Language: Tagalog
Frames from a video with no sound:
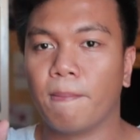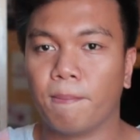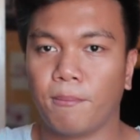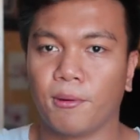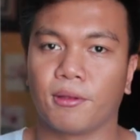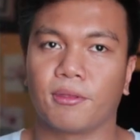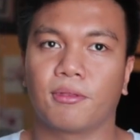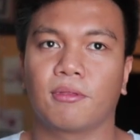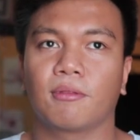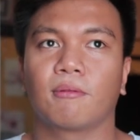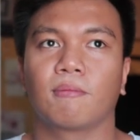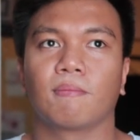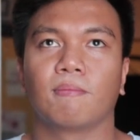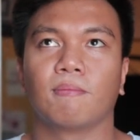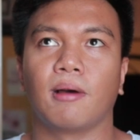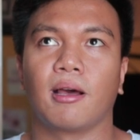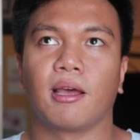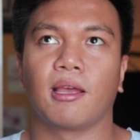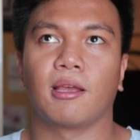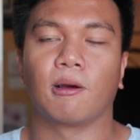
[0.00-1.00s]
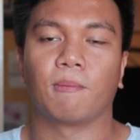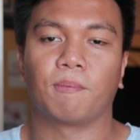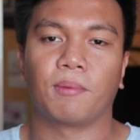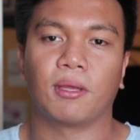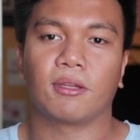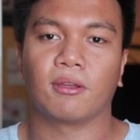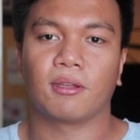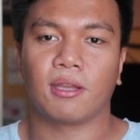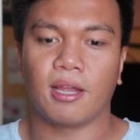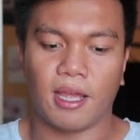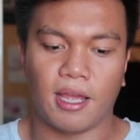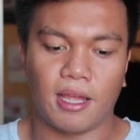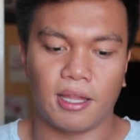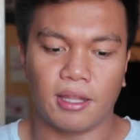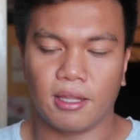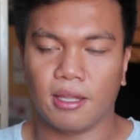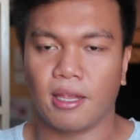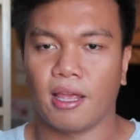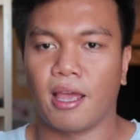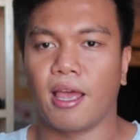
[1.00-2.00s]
put my opinion in.